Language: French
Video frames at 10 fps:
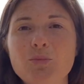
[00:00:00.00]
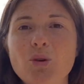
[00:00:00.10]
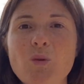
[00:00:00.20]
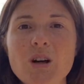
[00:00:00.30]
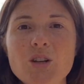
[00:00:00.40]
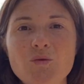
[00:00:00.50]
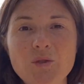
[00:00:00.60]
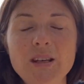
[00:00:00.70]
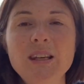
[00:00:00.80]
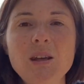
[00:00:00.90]
Pourquoi je vous
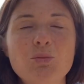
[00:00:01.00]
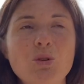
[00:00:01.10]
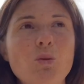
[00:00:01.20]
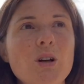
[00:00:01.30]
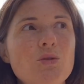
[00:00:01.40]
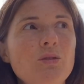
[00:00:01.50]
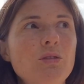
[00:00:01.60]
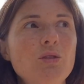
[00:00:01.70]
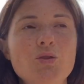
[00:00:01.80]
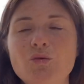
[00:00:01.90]
le lis et pourquoi
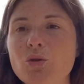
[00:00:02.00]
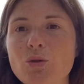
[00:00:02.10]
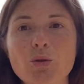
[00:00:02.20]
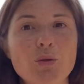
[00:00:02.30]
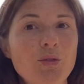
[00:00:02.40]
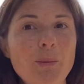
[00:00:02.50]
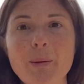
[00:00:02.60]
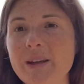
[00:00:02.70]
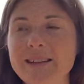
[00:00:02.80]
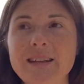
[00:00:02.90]
juste je vous le fais pas
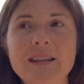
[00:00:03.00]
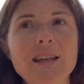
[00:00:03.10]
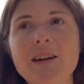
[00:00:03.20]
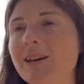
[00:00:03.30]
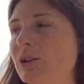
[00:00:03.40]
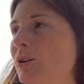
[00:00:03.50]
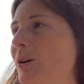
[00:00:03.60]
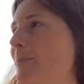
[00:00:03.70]
passer avec